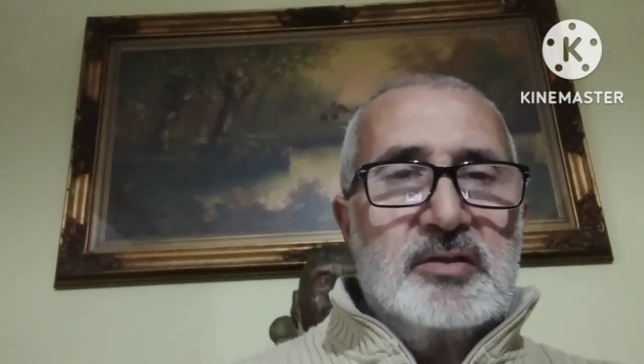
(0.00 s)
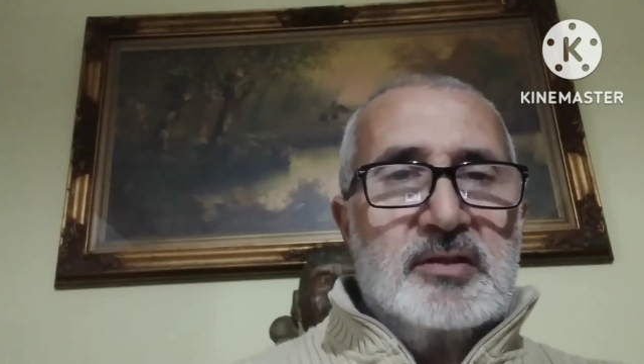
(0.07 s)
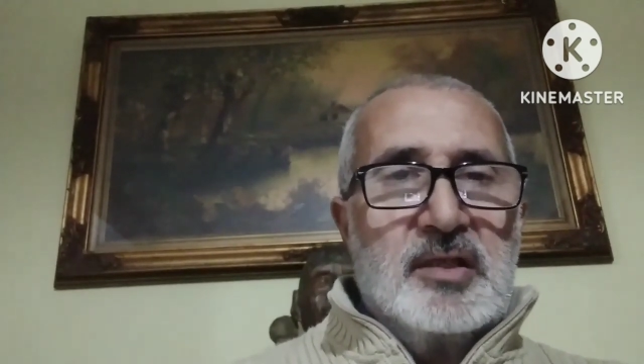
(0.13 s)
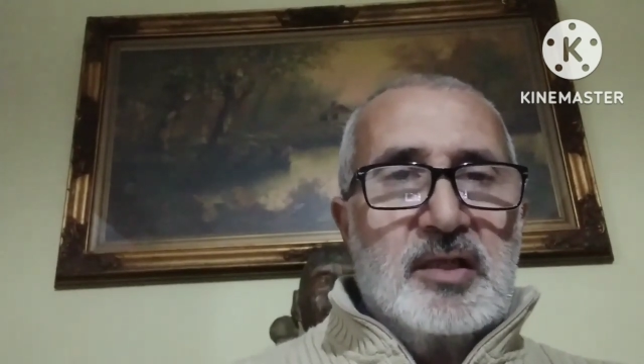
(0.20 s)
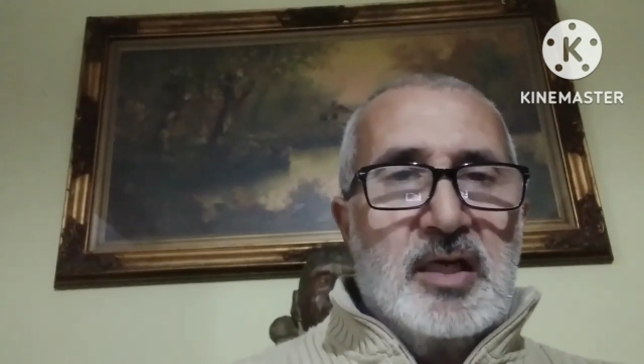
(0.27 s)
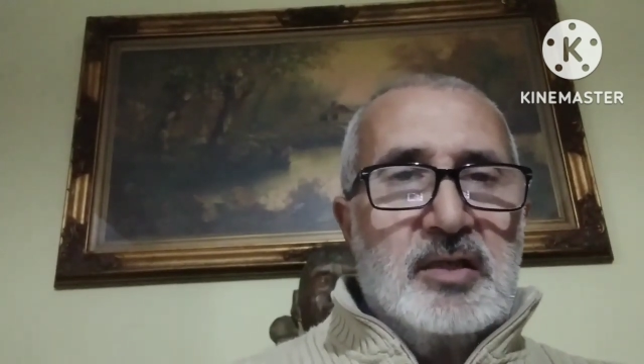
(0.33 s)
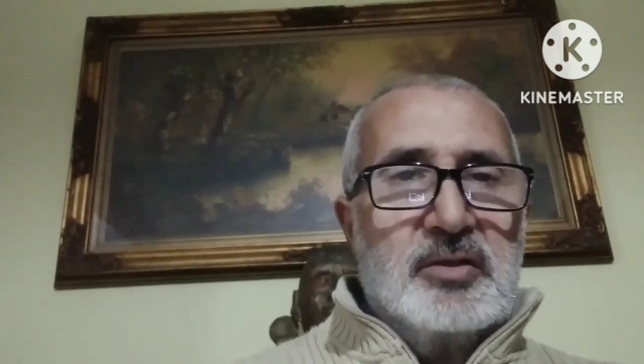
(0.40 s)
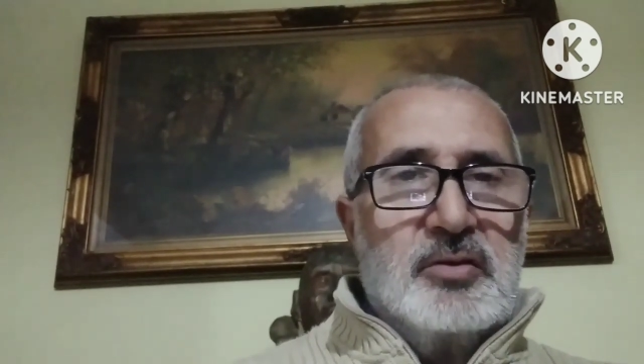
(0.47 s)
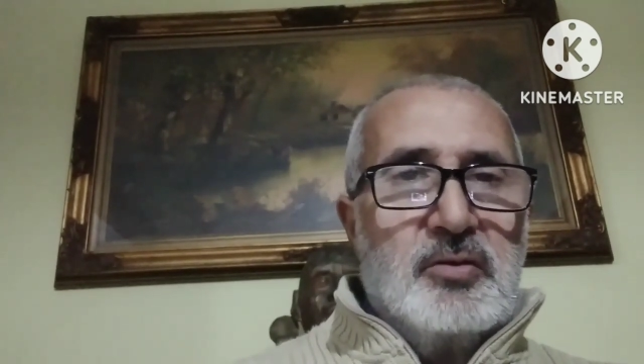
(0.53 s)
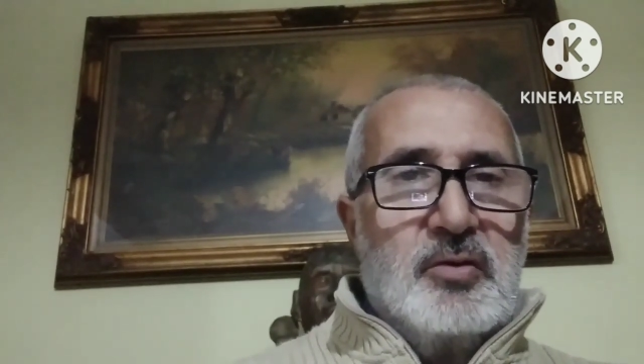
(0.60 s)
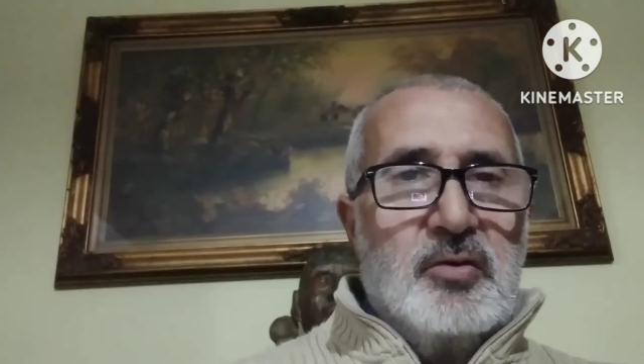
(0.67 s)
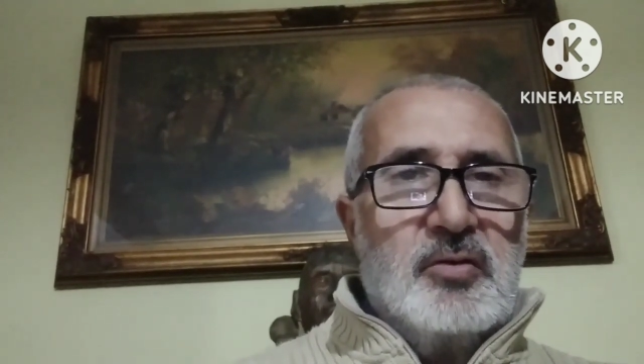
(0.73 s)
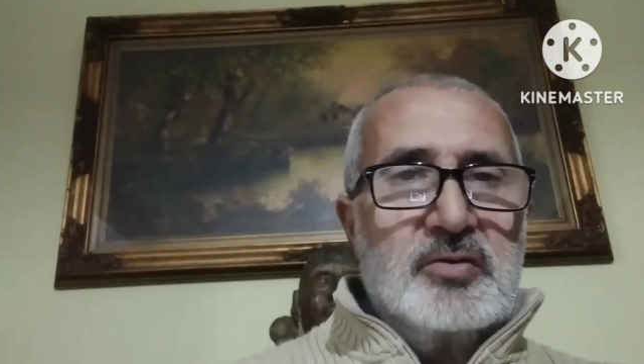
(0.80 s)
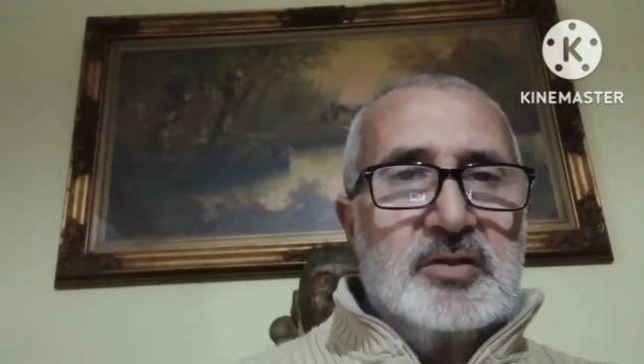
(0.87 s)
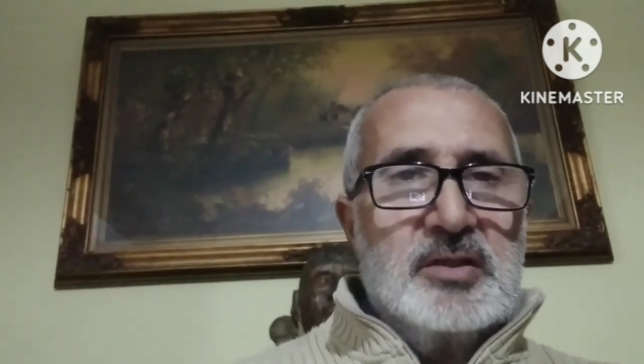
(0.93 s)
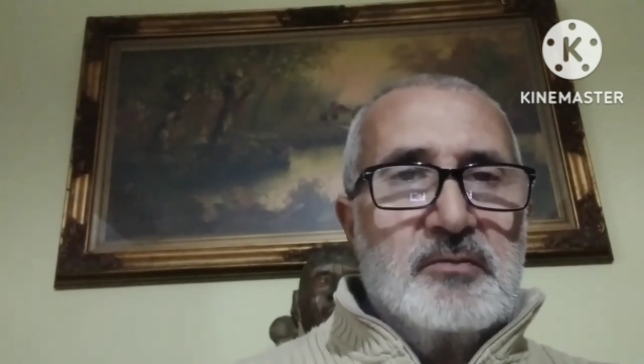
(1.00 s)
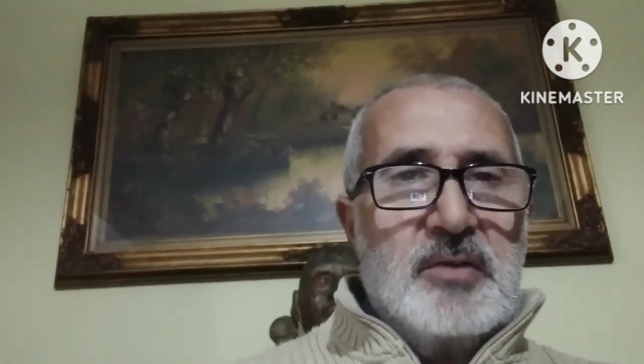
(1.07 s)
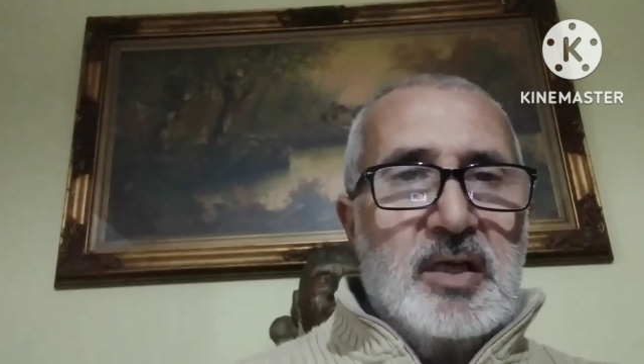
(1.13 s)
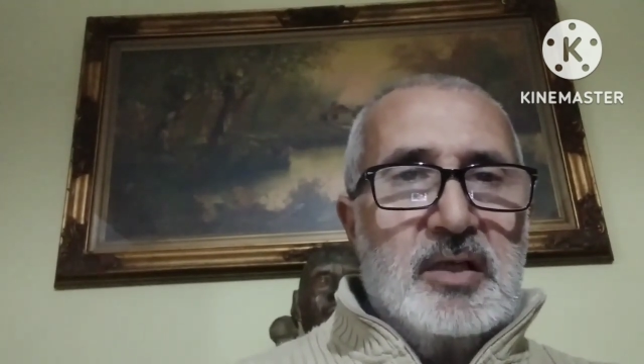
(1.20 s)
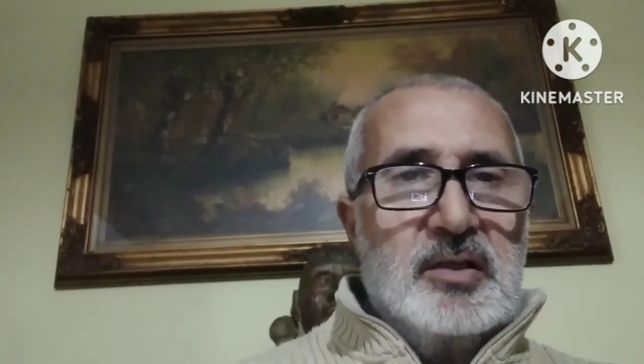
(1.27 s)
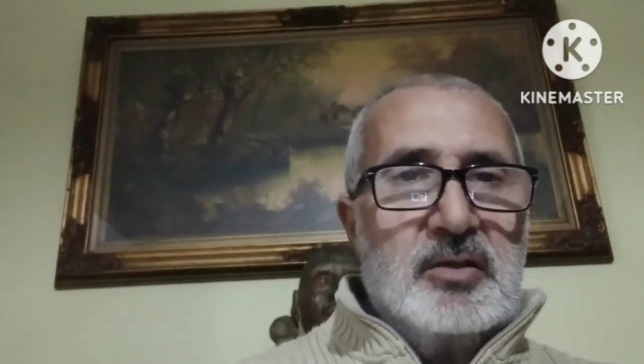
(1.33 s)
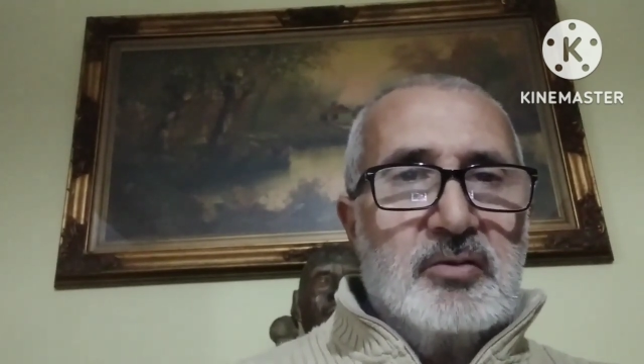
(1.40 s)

saranno Osimen,